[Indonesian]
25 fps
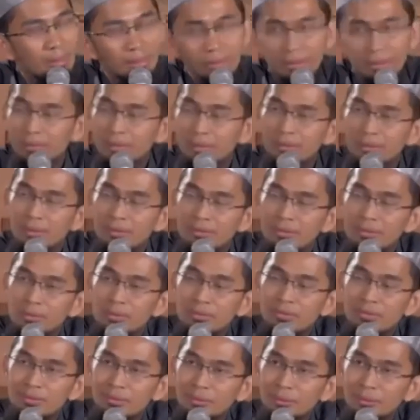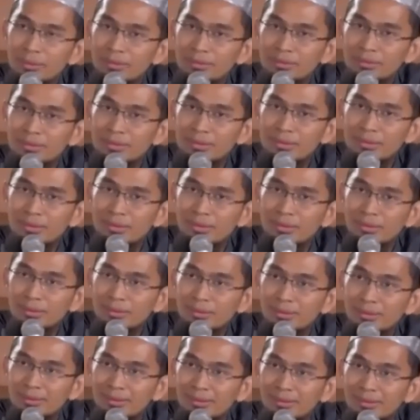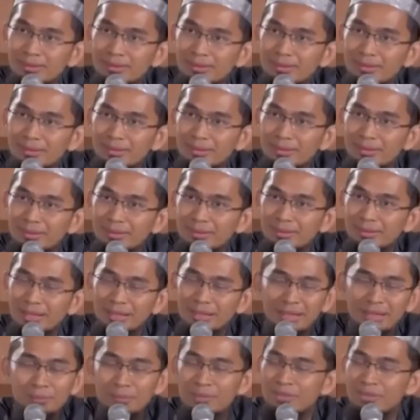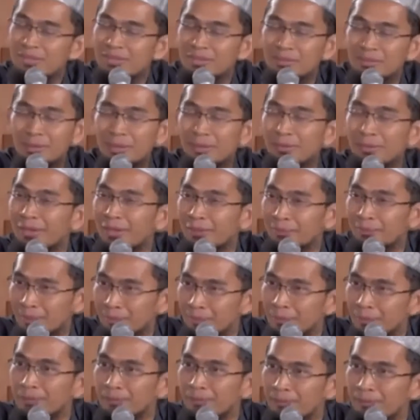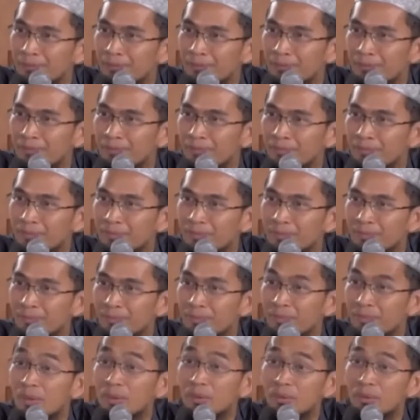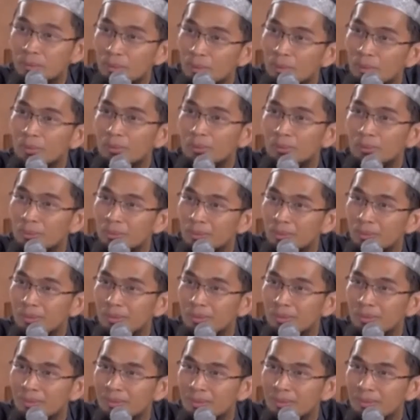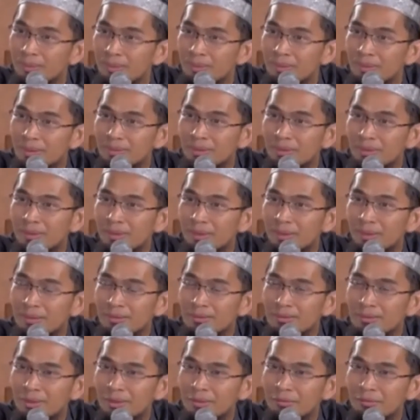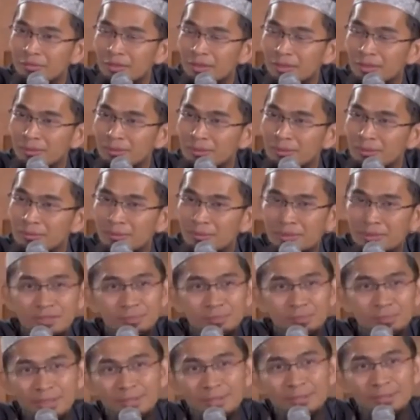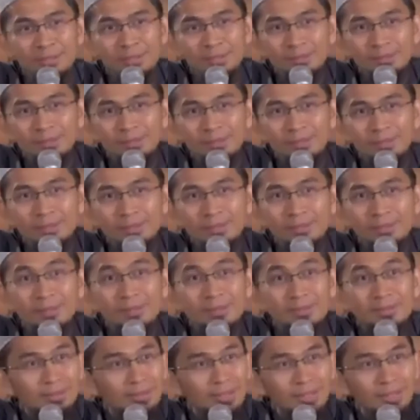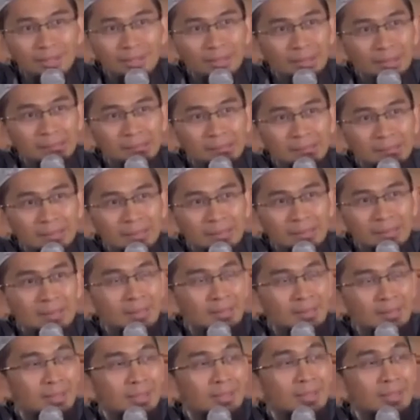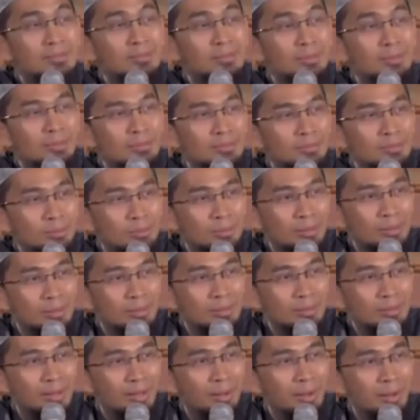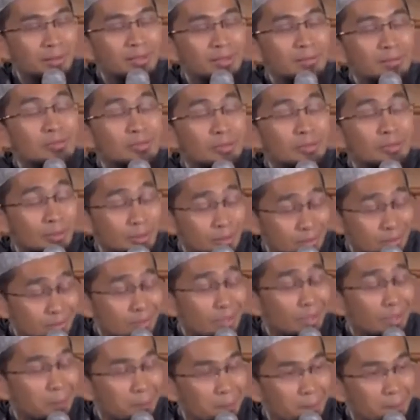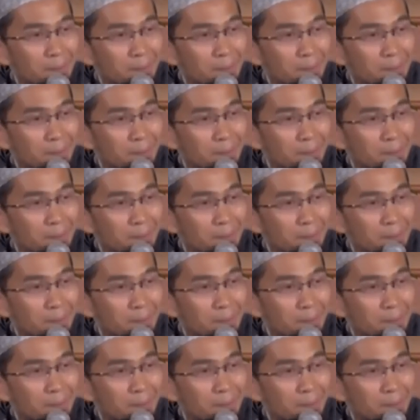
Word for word: akan ada satu situasi yang nggak bisa dibeli oleh apapun. Dulu ketinggalan sholat fardu masih biasa. Sekarang ketinggalan sholat sunnah Anda bisa gelisah.